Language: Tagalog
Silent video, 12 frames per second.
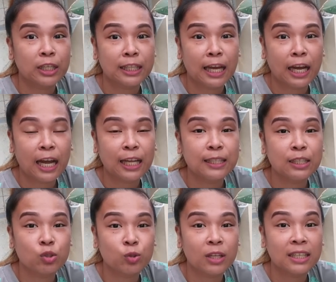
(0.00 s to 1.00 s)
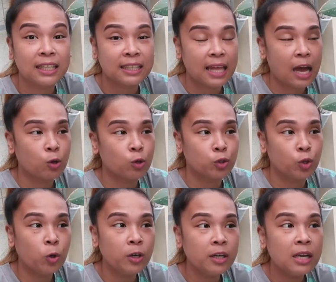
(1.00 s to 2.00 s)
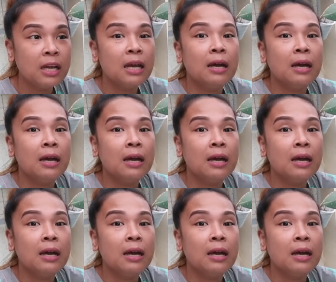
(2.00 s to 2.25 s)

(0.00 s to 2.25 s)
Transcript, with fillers: siya ng additional na dahon or